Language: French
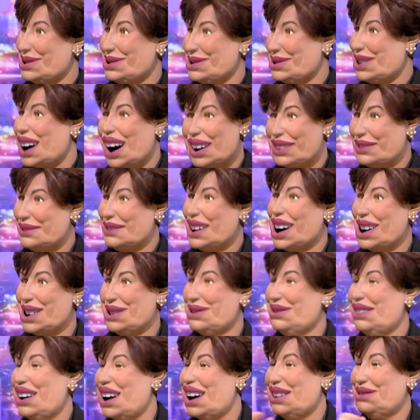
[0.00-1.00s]
La grippe
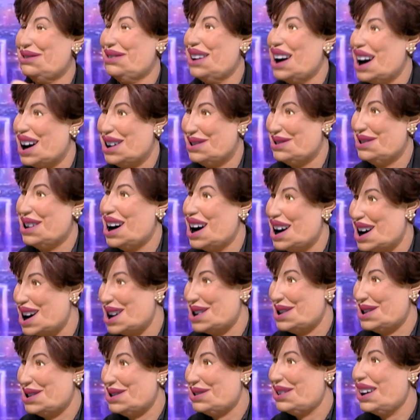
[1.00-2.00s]
A est très
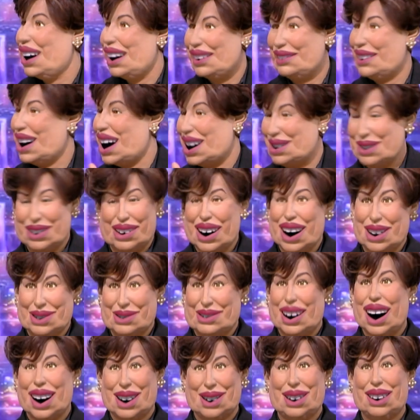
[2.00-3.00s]
dangereuse. Elle tue sans
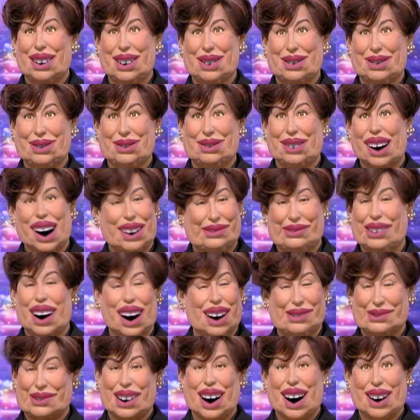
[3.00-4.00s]
prévenir. En
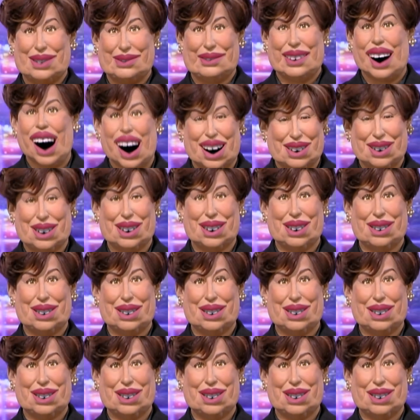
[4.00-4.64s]
deux heures, vous êtes raide.